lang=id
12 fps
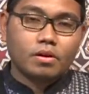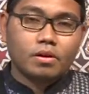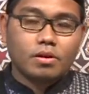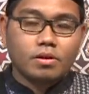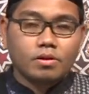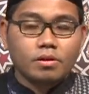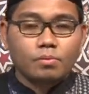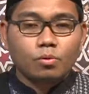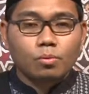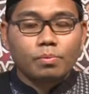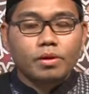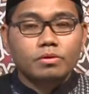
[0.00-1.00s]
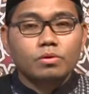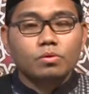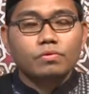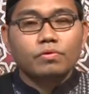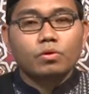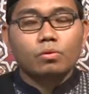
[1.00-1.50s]
Ini merupakan suatu
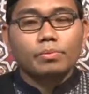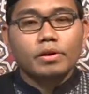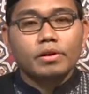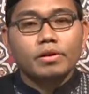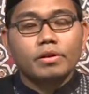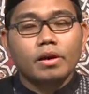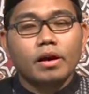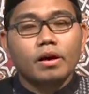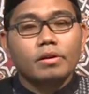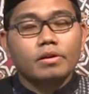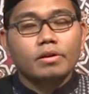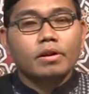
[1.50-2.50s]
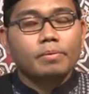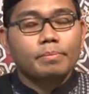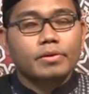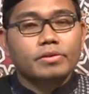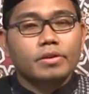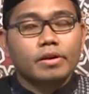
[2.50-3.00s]
fenomena yang ada dalam
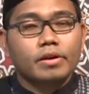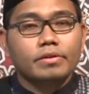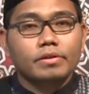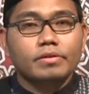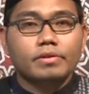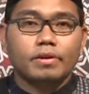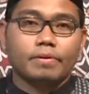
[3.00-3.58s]
masyarakat kita.